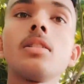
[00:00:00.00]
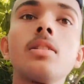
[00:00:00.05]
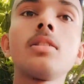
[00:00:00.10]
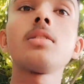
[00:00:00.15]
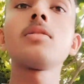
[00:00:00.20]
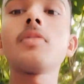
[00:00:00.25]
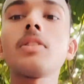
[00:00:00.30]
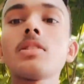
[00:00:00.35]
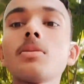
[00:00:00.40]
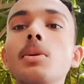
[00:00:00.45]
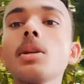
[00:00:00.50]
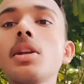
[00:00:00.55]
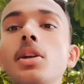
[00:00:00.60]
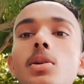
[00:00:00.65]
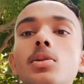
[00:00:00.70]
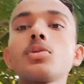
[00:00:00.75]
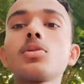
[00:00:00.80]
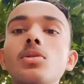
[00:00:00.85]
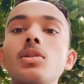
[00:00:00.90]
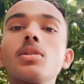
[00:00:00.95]
स्टार्ट
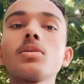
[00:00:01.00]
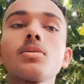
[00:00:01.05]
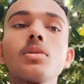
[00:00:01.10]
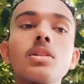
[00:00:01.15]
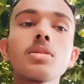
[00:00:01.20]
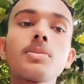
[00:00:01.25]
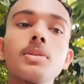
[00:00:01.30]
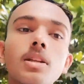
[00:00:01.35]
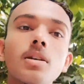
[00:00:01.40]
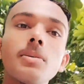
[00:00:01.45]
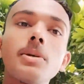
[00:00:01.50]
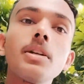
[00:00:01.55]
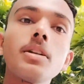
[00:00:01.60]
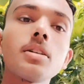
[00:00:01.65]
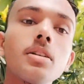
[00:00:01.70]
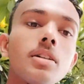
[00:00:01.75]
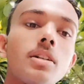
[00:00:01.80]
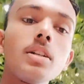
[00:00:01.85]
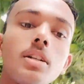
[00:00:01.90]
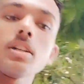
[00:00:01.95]
वैसे मैं लेट हो चुका हूँ दस
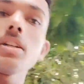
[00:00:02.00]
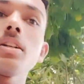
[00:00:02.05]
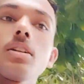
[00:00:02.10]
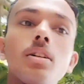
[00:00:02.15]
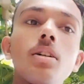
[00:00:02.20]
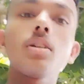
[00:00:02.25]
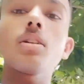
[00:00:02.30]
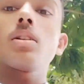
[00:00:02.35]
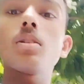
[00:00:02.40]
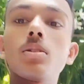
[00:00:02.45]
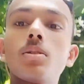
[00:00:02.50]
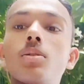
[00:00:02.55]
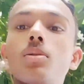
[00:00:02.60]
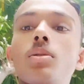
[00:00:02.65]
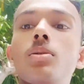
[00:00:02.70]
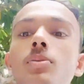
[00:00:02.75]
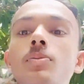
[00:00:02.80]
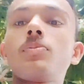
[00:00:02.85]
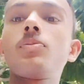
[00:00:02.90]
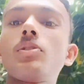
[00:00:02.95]
पंद्रह मिनट
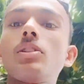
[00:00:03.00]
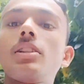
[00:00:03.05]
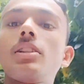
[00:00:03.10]
सो